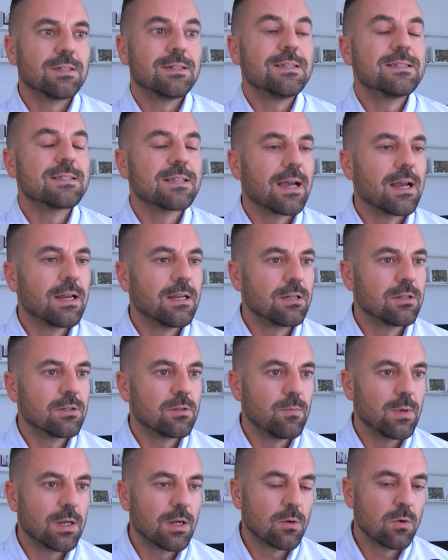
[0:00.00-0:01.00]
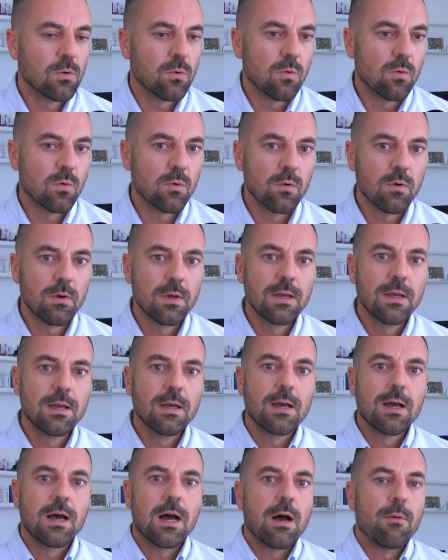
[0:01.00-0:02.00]
Designentwicklung,
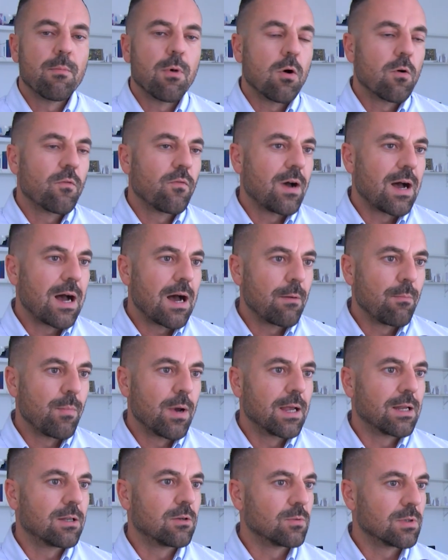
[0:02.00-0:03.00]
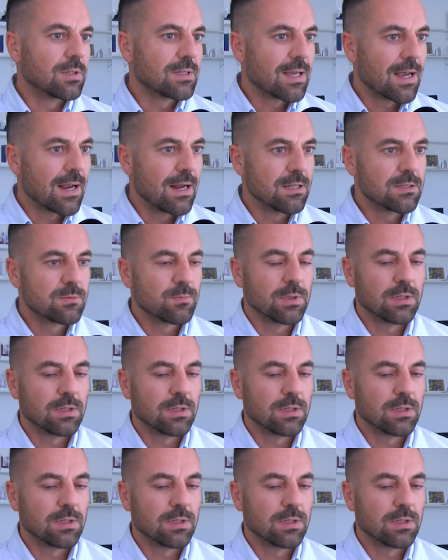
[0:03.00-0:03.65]
aber auch Verarbeitung der Teils